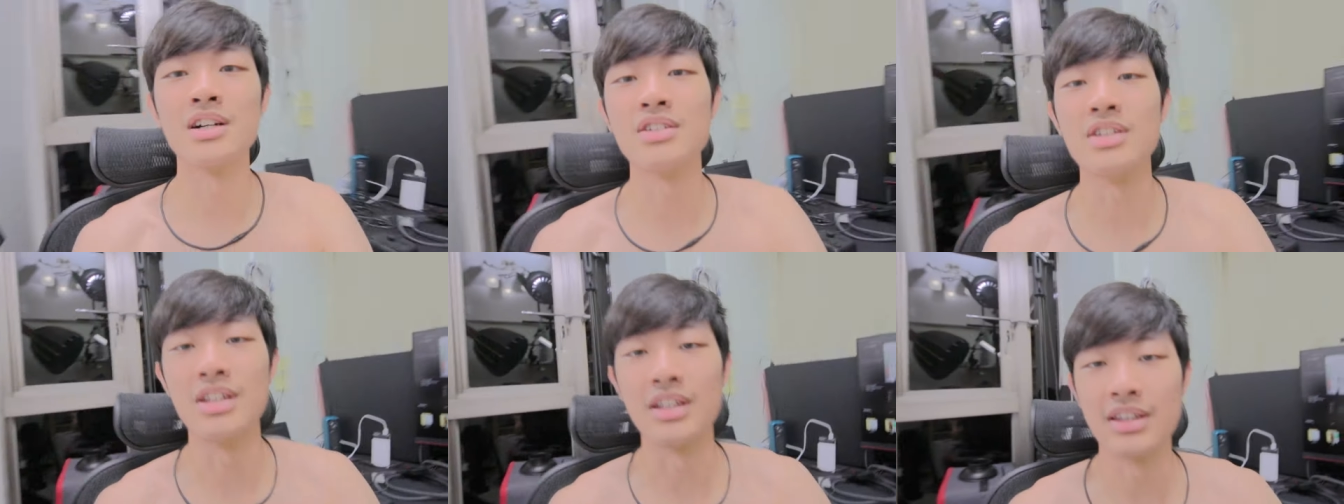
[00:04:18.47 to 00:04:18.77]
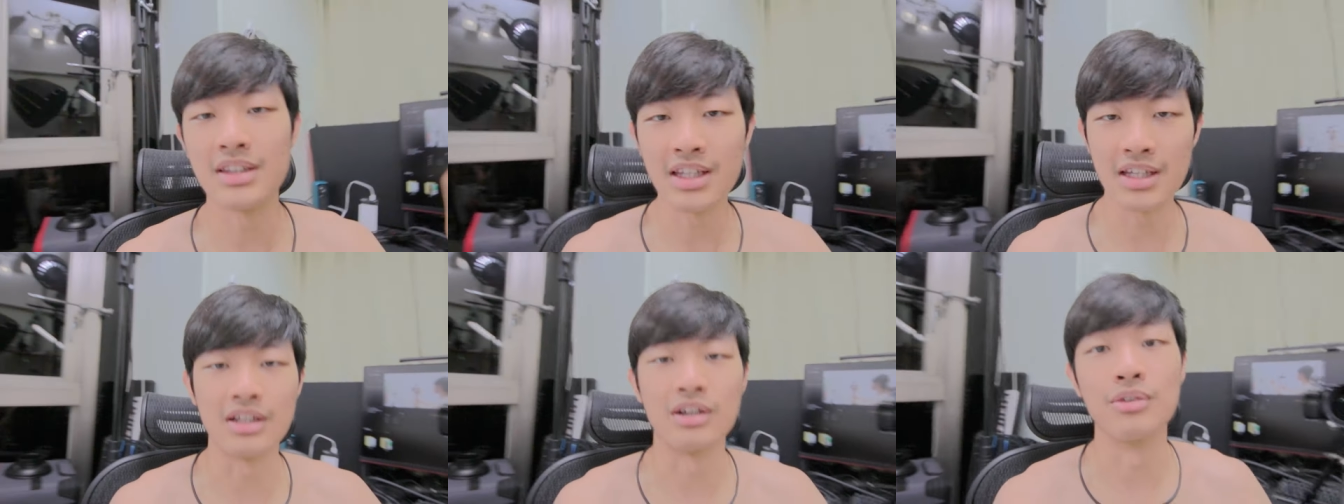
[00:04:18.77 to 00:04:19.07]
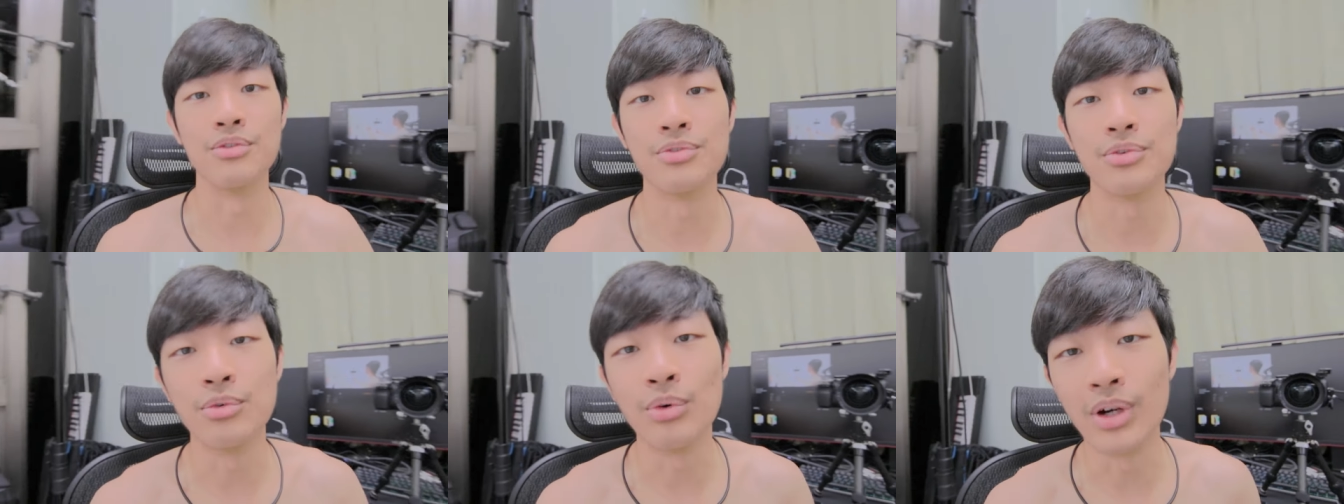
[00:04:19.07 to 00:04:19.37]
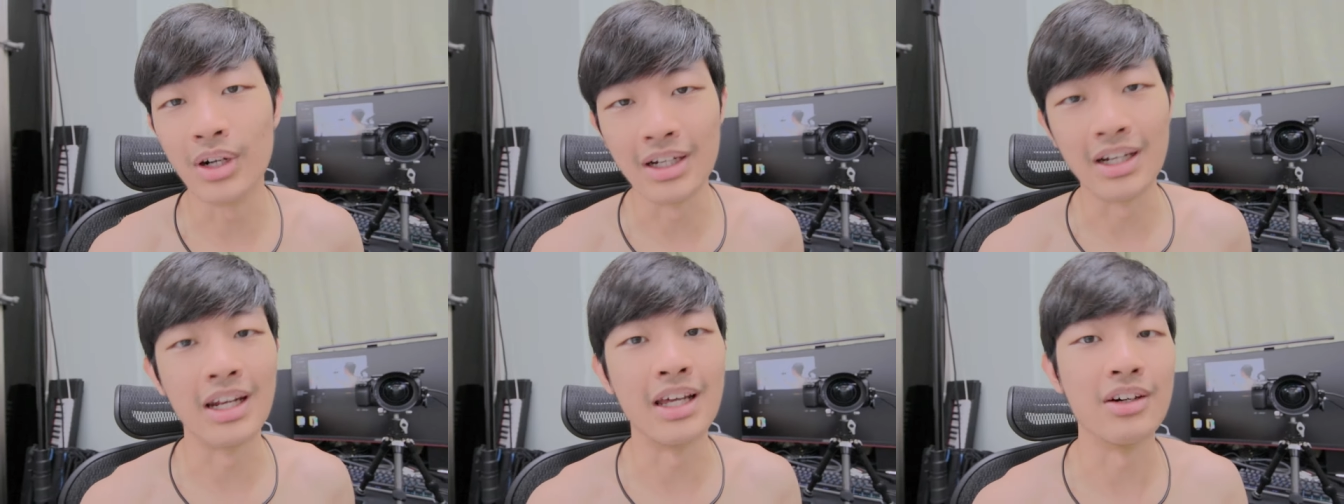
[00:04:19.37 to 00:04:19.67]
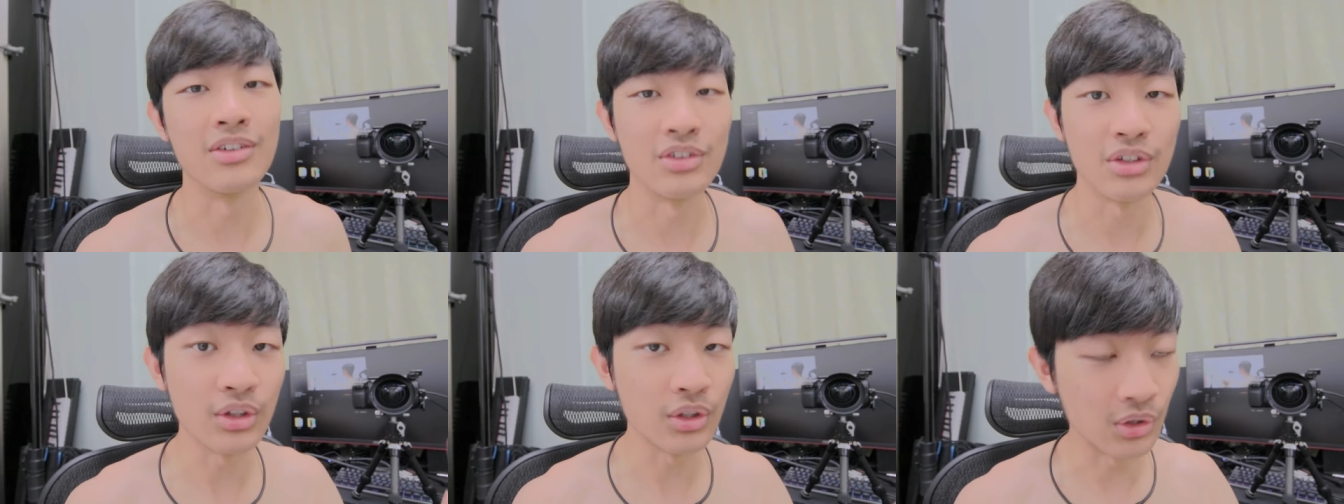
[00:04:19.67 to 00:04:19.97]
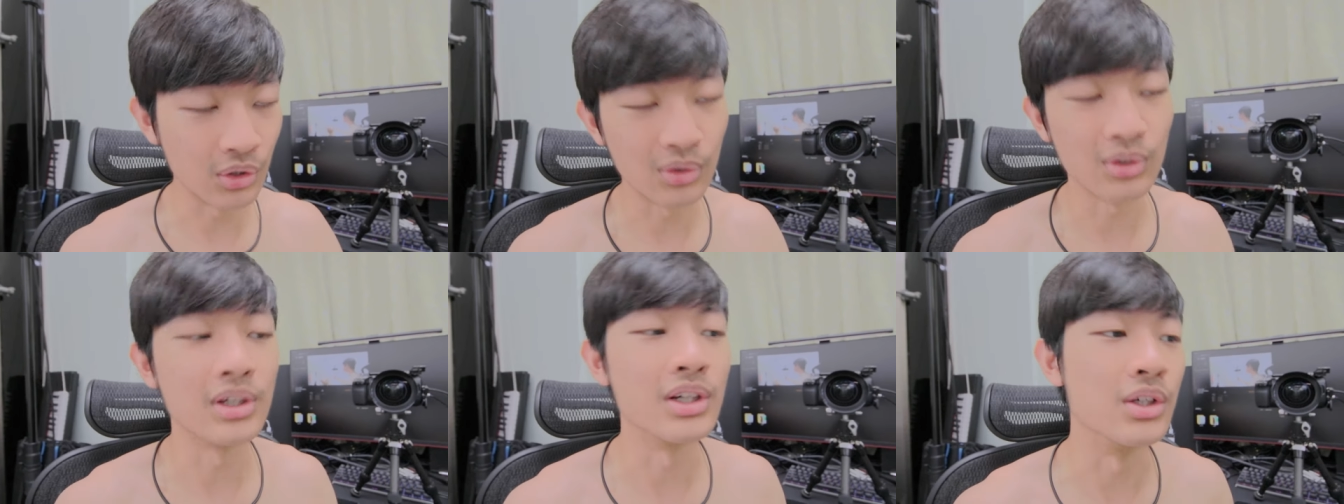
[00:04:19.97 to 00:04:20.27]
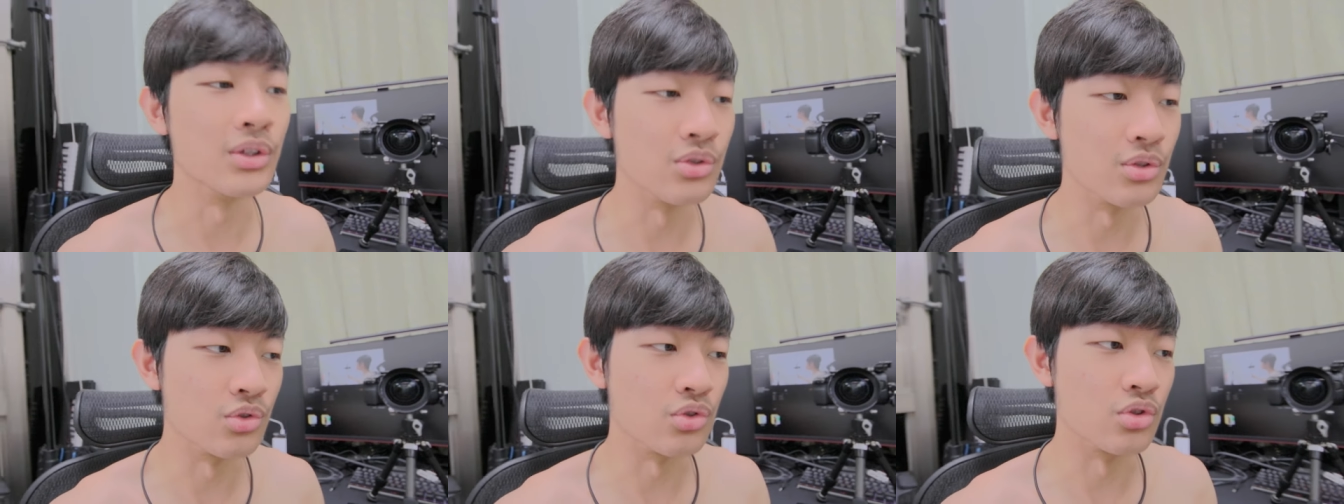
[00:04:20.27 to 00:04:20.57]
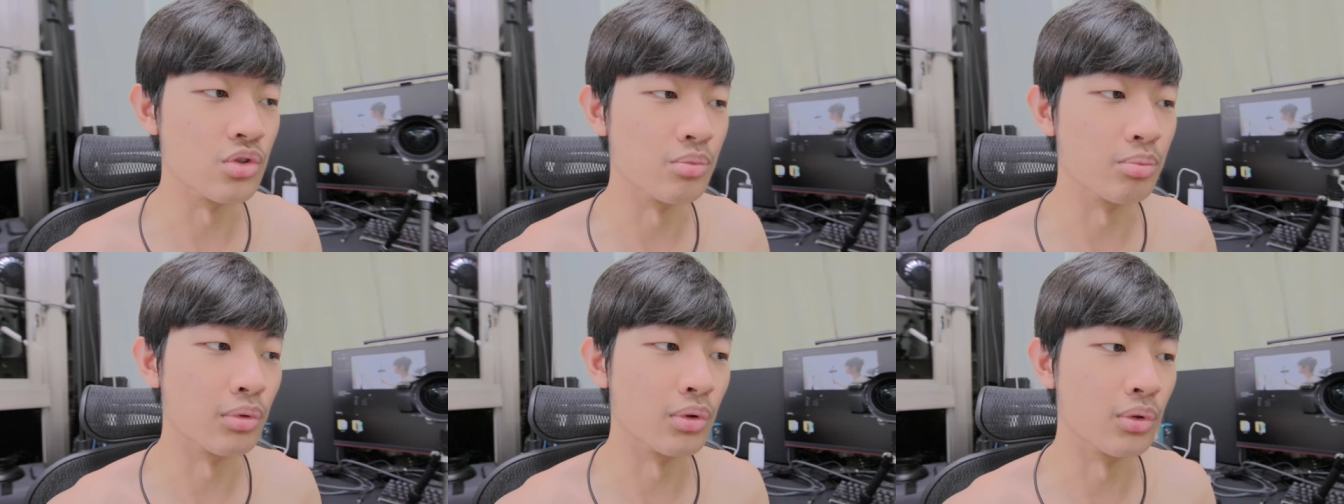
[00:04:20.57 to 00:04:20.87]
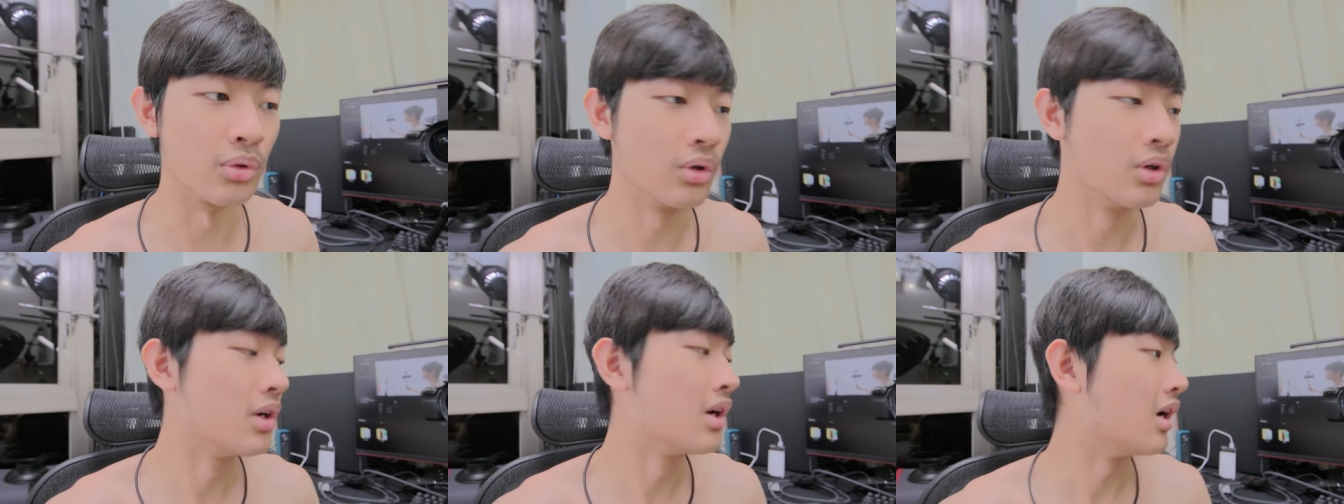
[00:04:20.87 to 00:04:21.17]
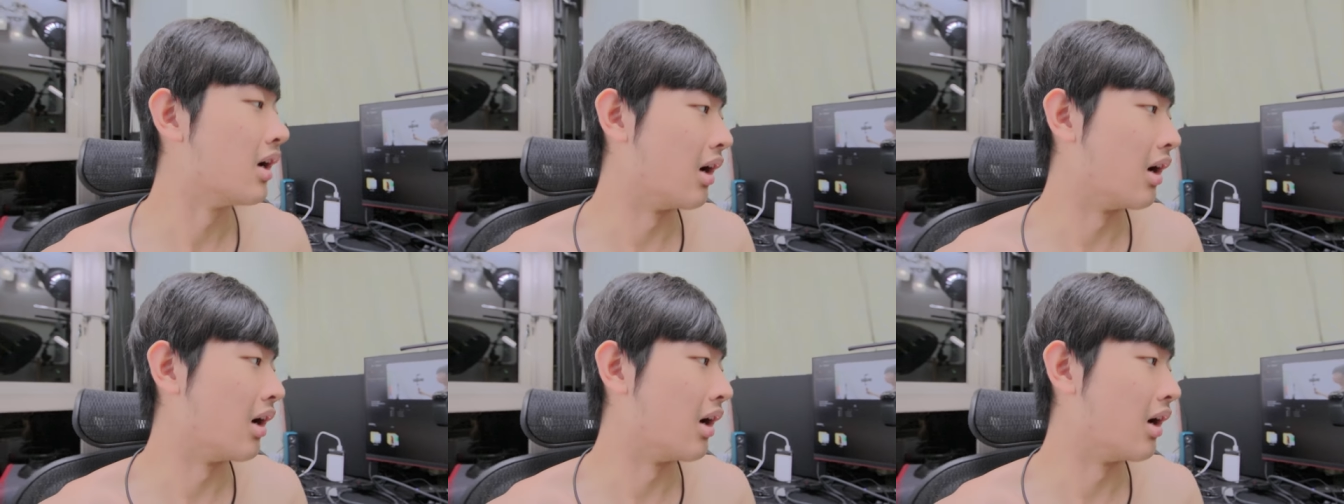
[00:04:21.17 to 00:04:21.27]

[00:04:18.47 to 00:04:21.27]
你的电脑负荷得了，你都可以去直播。